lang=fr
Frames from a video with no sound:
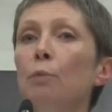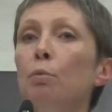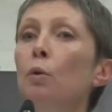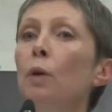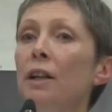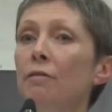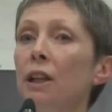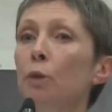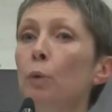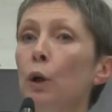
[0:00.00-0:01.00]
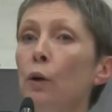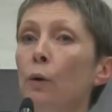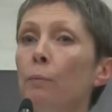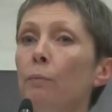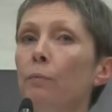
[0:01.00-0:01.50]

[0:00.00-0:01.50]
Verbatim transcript: pourquoi l'Afrique meurt